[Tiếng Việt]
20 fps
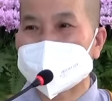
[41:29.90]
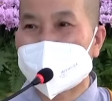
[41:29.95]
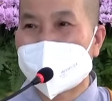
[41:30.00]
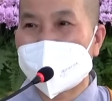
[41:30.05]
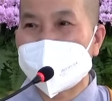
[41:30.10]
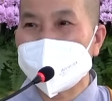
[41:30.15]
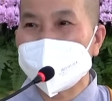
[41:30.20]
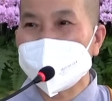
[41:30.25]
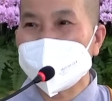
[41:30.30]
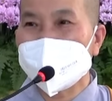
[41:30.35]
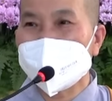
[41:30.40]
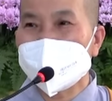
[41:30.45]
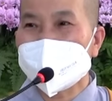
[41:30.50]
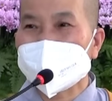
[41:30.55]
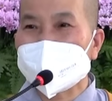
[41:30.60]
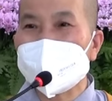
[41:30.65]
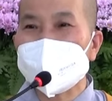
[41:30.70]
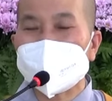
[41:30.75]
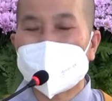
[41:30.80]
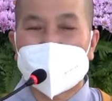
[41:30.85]
trái.
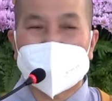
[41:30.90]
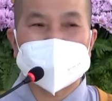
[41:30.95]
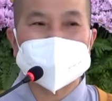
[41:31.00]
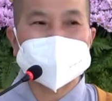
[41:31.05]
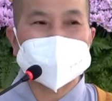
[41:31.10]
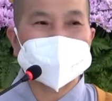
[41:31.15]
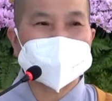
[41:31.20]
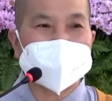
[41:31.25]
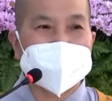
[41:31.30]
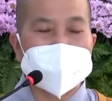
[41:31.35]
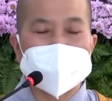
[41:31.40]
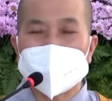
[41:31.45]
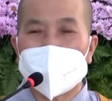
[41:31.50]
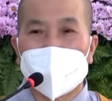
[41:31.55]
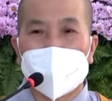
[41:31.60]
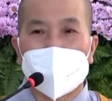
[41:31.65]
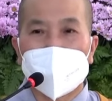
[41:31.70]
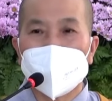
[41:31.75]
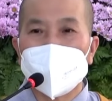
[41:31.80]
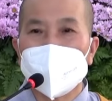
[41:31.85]
Cái phải cái trái,
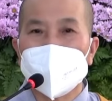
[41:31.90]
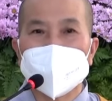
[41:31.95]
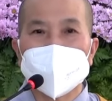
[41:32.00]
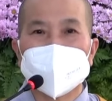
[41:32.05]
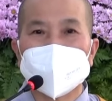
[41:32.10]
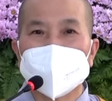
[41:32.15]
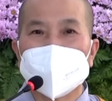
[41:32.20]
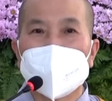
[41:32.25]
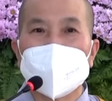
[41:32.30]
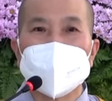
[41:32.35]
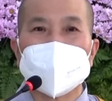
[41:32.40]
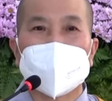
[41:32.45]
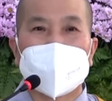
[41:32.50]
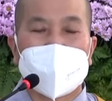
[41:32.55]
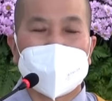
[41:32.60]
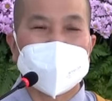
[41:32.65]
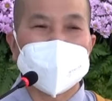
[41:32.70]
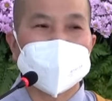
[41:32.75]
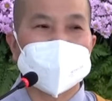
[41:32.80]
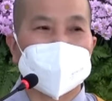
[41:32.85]
họ muốn nói
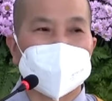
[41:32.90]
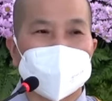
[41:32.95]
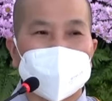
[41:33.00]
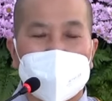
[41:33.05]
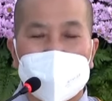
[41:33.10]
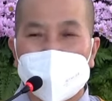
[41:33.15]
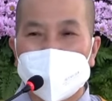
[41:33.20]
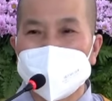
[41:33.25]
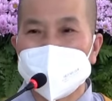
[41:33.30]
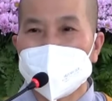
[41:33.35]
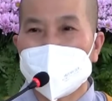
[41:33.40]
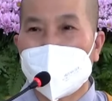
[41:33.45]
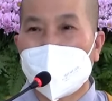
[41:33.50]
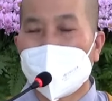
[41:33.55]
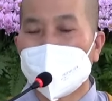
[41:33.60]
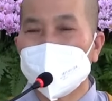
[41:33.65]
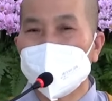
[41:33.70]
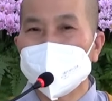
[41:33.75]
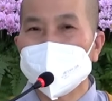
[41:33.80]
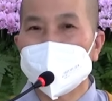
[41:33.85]
phải thì phải,
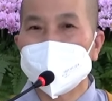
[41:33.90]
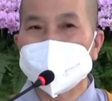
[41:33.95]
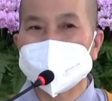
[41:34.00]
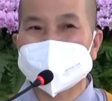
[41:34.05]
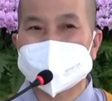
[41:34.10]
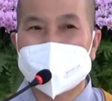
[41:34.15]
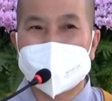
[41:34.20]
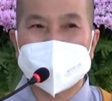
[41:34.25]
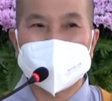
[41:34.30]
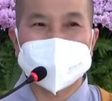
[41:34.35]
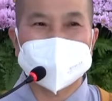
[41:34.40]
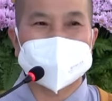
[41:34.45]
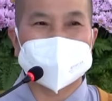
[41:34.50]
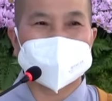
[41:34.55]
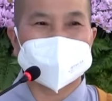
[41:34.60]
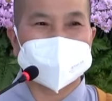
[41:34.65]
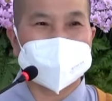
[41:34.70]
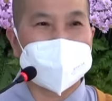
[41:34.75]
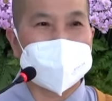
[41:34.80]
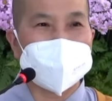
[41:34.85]
họ muốn nói trái
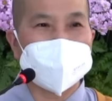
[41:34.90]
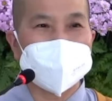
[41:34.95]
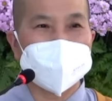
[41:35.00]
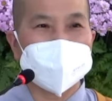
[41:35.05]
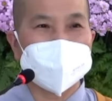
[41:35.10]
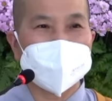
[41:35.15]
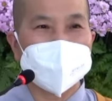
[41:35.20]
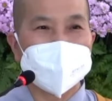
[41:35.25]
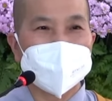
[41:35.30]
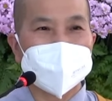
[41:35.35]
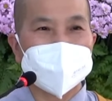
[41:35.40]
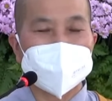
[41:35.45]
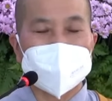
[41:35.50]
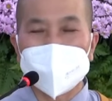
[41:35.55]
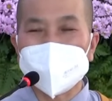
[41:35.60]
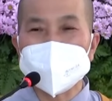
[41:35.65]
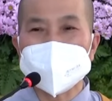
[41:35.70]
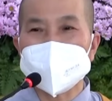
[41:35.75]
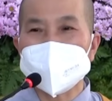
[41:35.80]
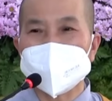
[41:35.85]
thì trái.
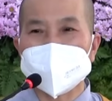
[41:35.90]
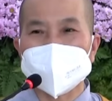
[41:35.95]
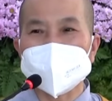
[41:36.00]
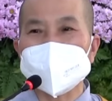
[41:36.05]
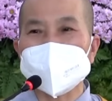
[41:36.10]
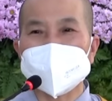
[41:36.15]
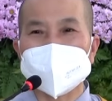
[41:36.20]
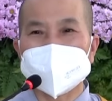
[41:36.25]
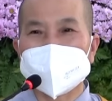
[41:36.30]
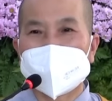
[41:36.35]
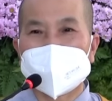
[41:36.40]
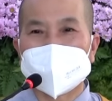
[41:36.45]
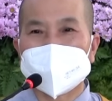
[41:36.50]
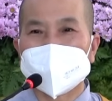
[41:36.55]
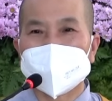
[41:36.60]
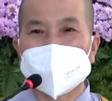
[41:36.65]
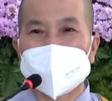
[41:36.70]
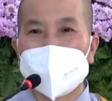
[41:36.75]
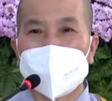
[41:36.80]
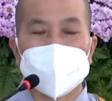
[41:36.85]
Đối với những người
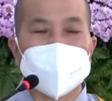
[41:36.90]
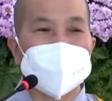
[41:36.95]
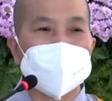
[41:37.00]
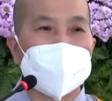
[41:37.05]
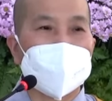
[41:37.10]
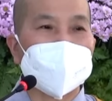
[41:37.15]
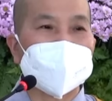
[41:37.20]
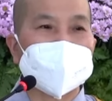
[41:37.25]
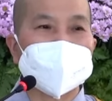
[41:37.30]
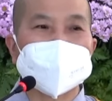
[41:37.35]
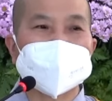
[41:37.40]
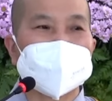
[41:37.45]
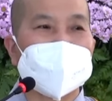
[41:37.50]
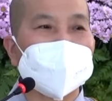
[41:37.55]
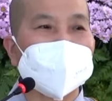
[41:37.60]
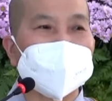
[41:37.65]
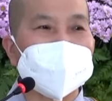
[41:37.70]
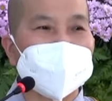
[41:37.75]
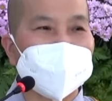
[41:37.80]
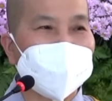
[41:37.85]
này không có cái
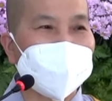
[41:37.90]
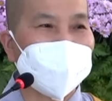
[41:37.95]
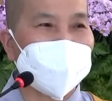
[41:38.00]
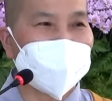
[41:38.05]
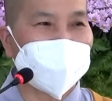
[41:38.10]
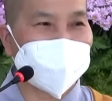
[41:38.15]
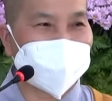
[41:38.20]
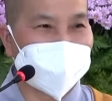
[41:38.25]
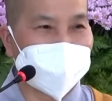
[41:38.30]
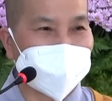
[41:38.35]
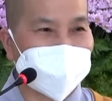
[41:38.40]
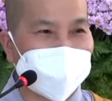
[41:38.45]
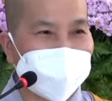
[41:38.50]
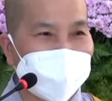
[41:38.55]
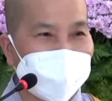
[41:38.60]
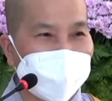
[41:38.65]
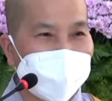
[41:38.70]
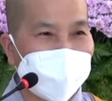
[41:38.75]
chân lý là gì,